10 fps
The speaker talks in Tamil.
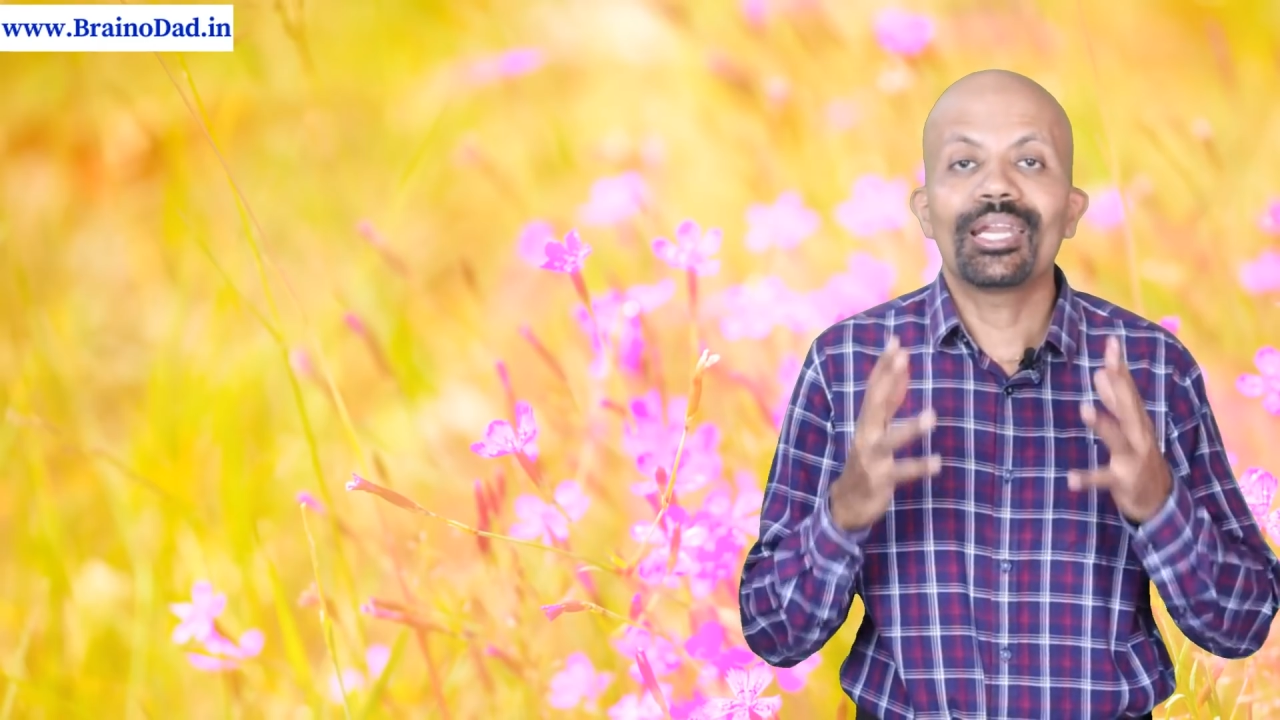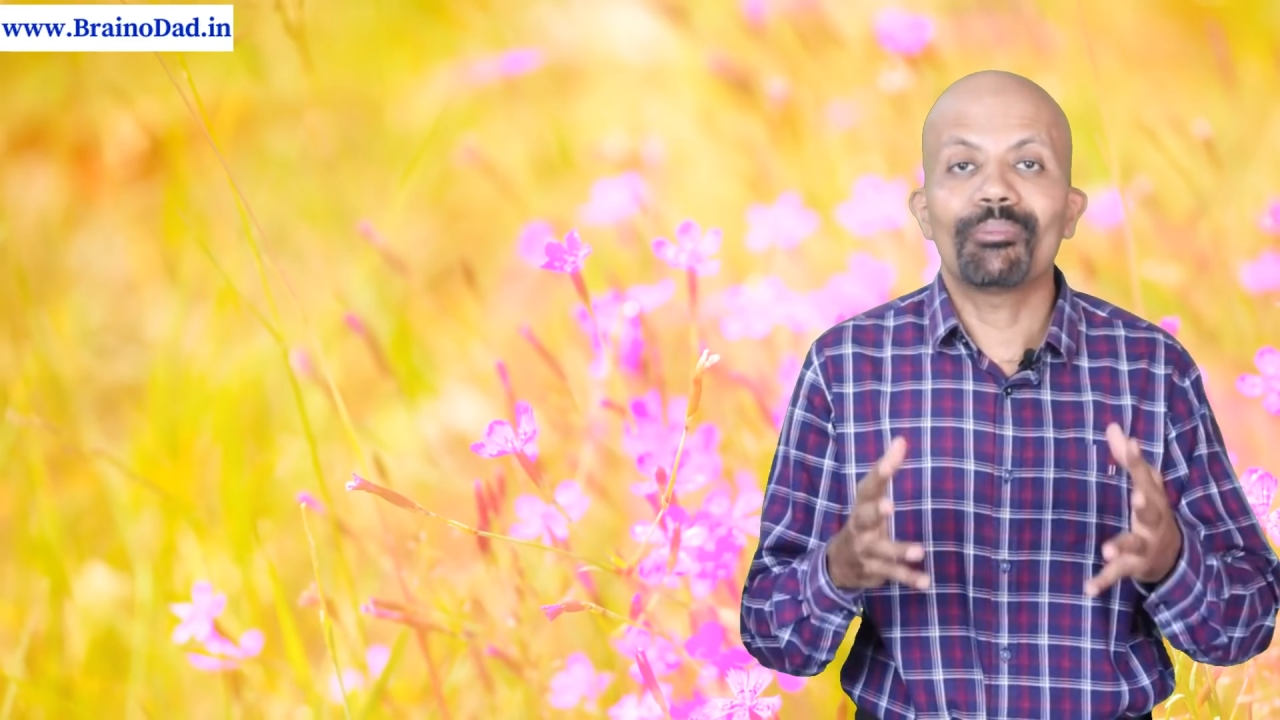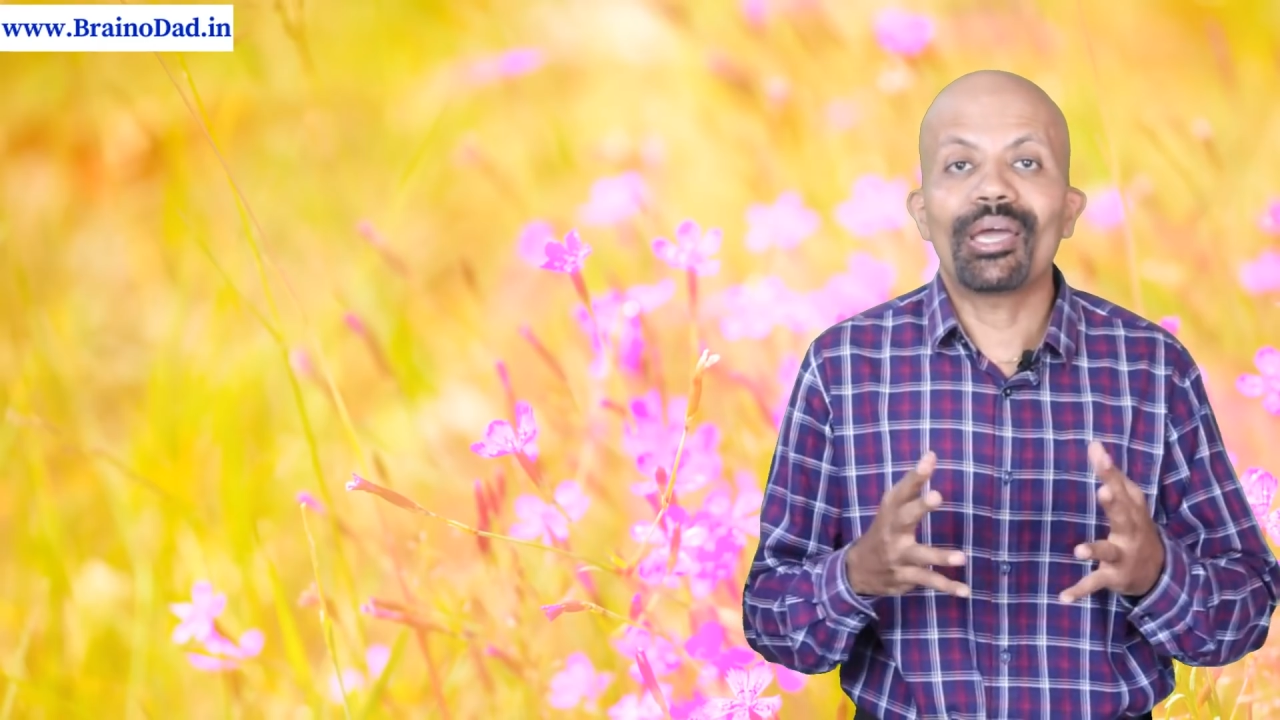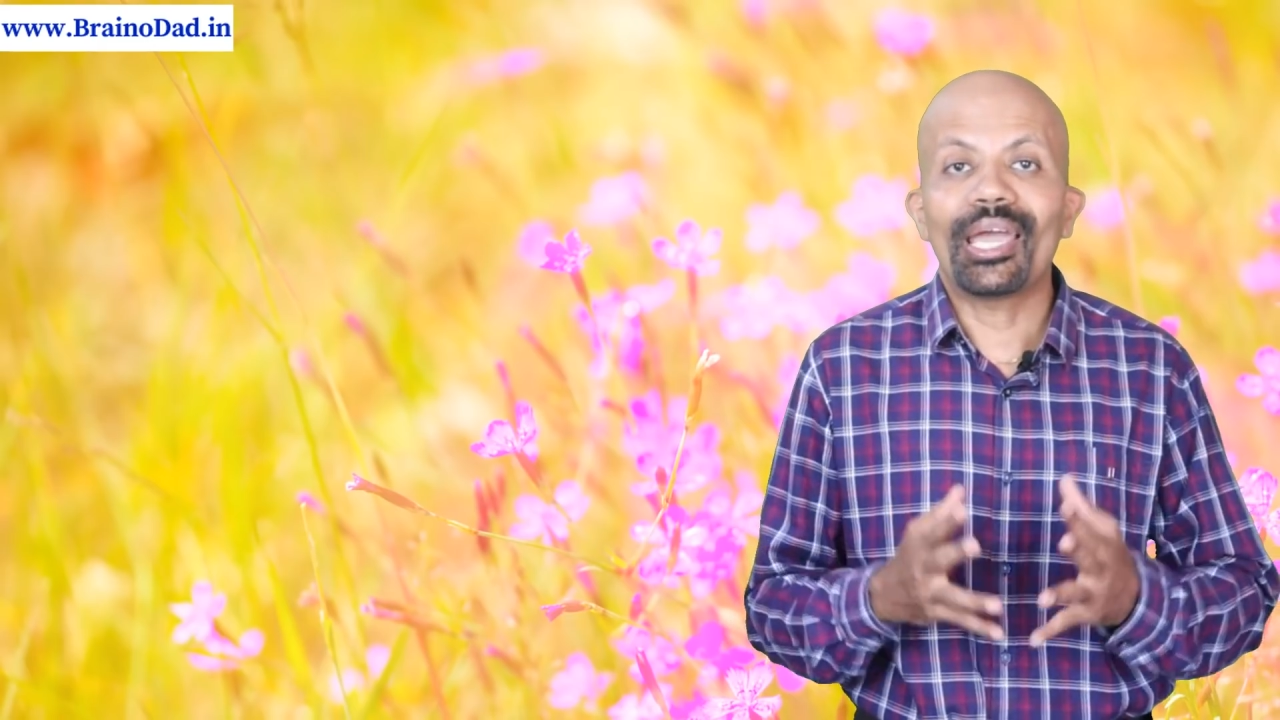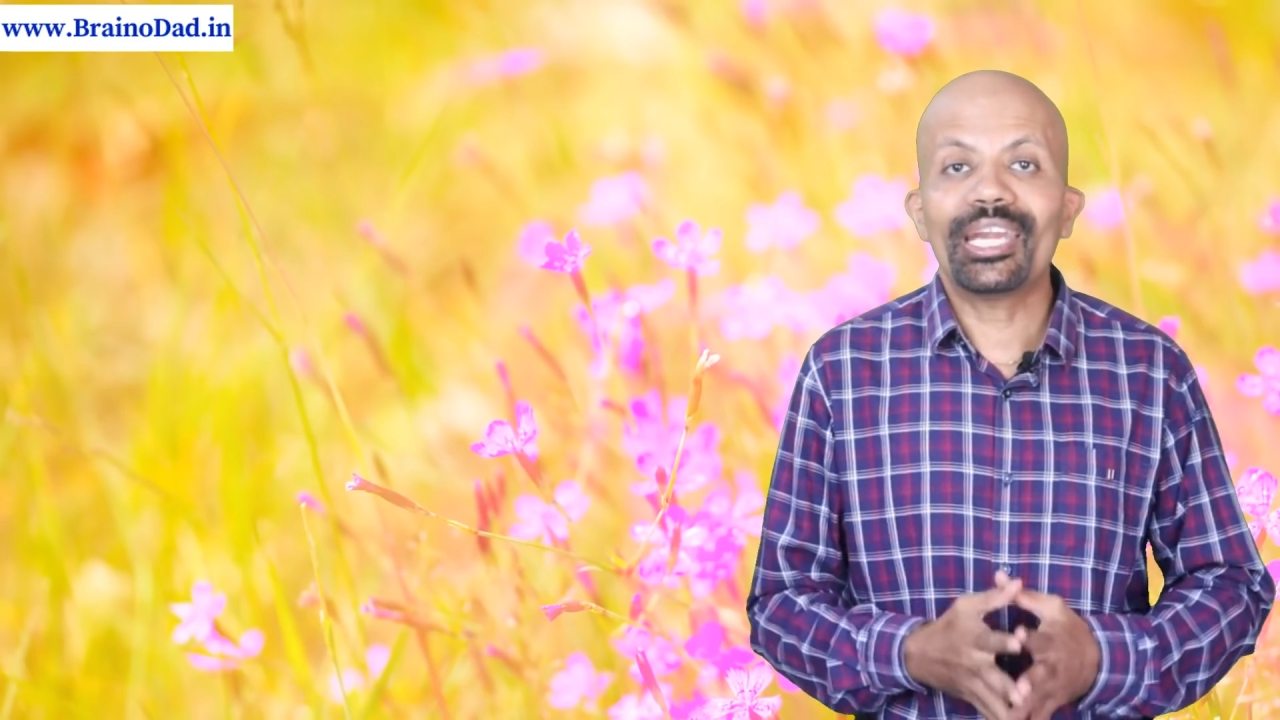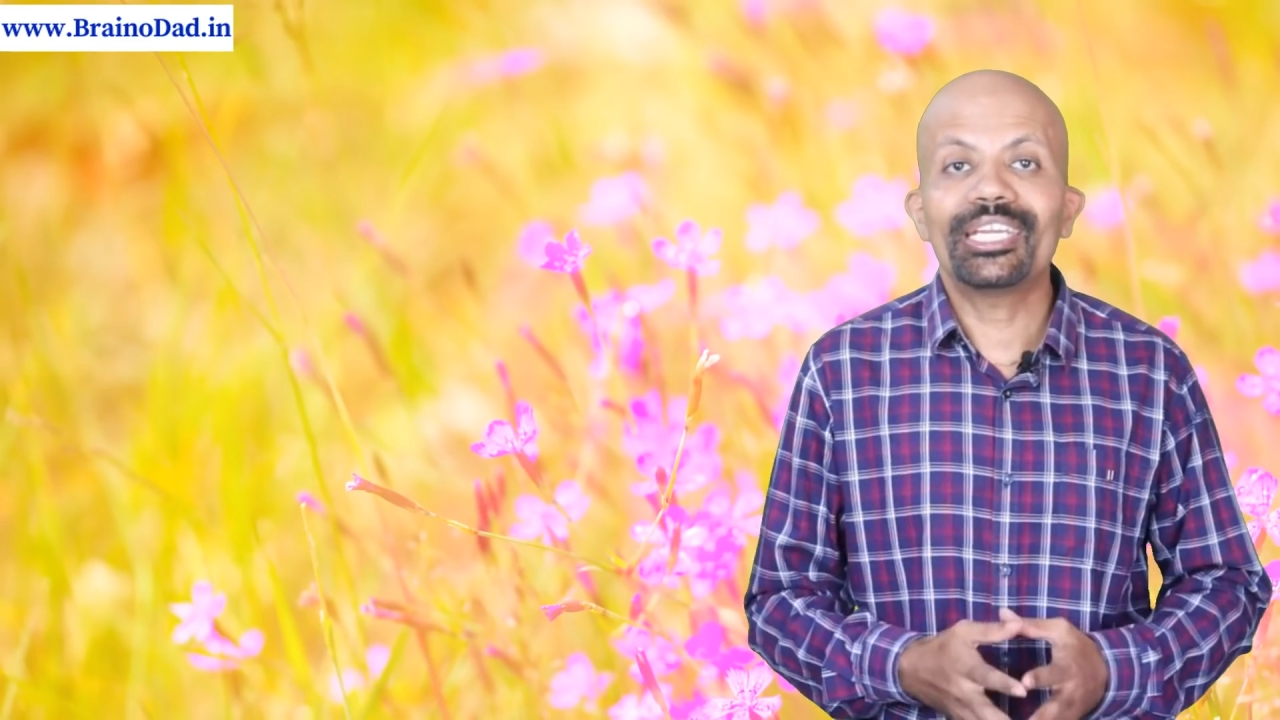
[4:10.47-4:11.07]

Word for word: நம்ம